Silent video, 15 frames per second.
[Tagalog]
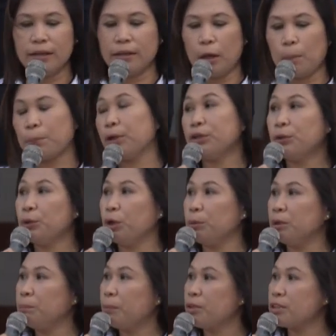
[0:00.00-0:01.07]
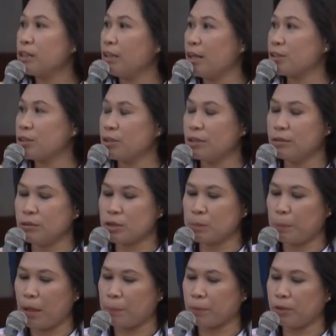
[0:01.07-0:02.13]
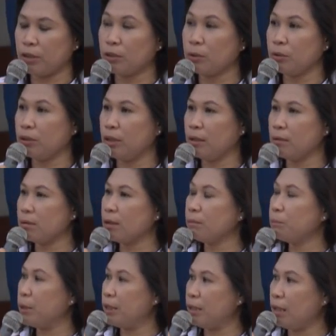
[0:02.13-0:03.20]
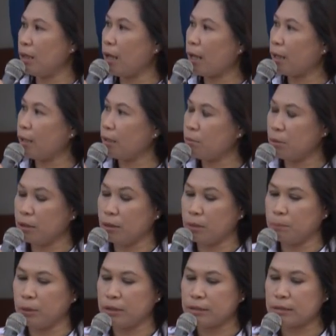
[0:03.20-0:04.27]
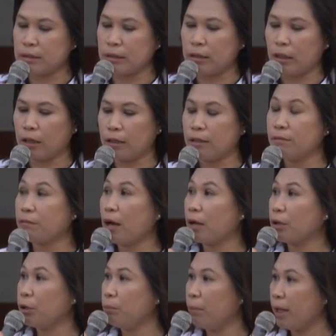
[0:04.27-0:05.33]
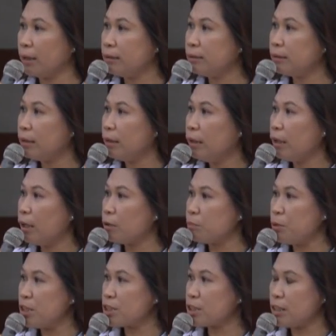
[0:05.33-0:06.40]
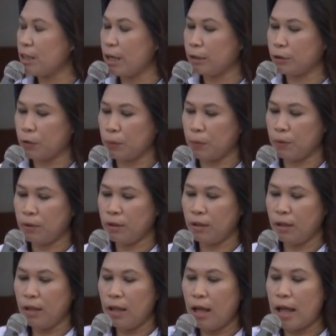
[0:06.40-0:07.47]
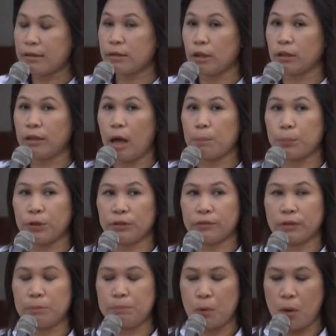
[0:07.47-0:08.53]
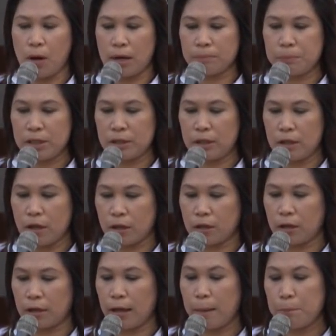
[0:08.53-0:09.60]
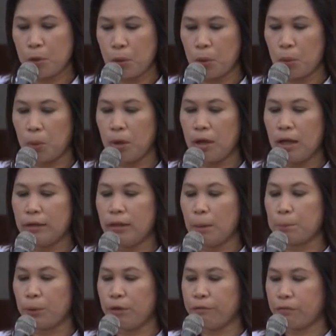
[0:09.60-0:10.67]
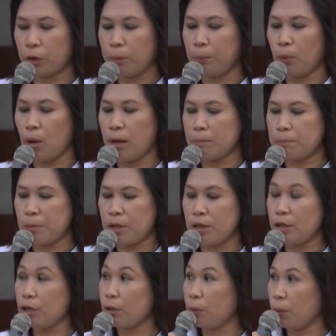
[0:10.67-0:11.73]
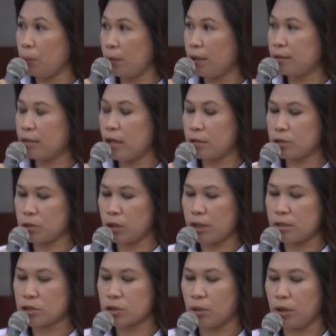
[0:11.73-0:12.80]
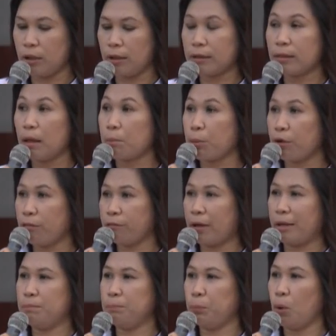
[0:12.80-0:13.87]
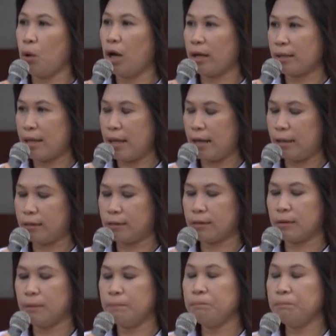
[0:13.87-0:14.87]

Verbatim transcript: Nag-number two naman po sa national newspaper including PDI and Manila Bulletin ng environment, ang PGNRO. At nag-number three po ang PDRRMO Number 4 po ang PEO at education at number 5 po ang health.